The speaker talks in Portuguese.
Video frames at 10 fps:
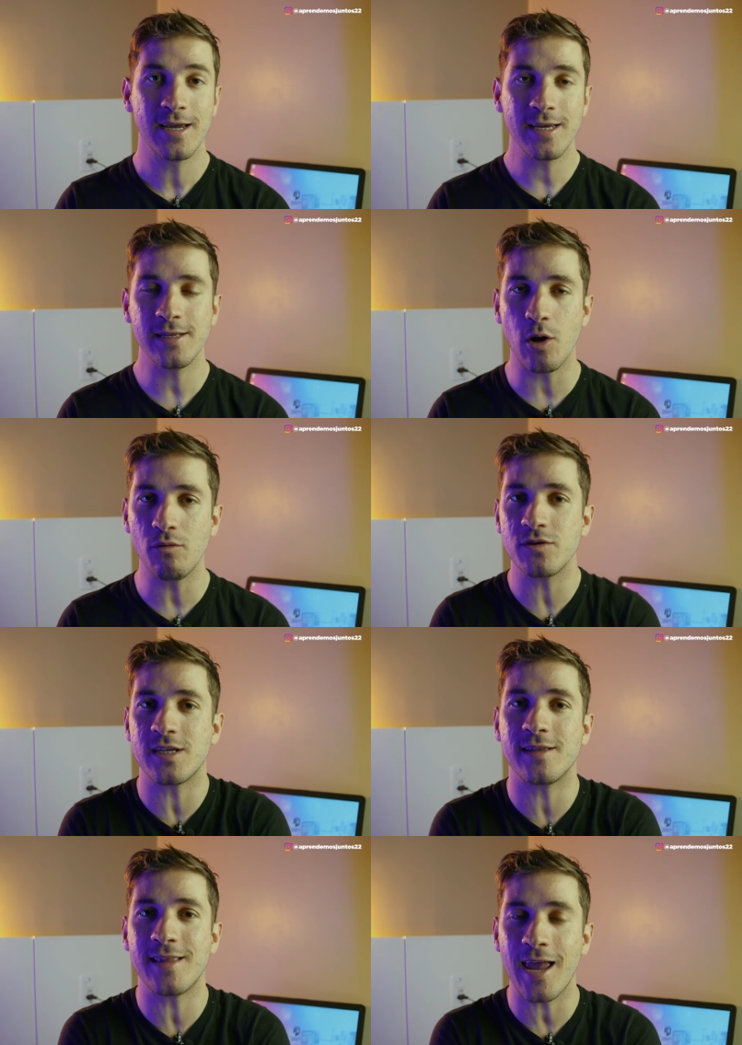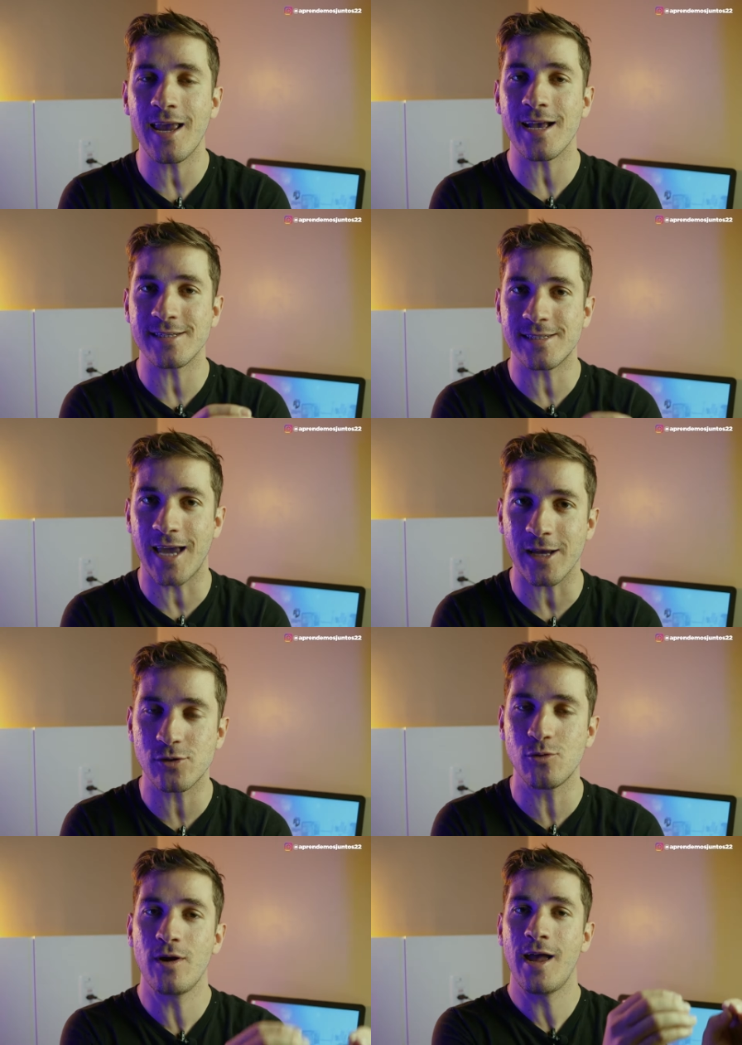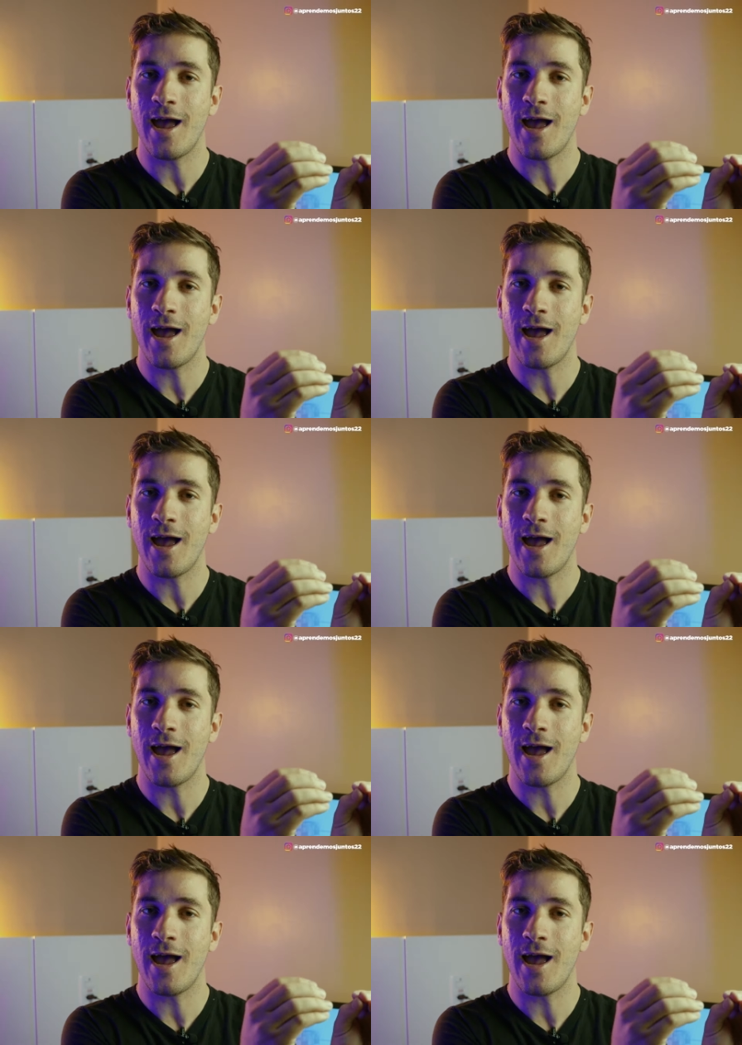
Então você tem acesso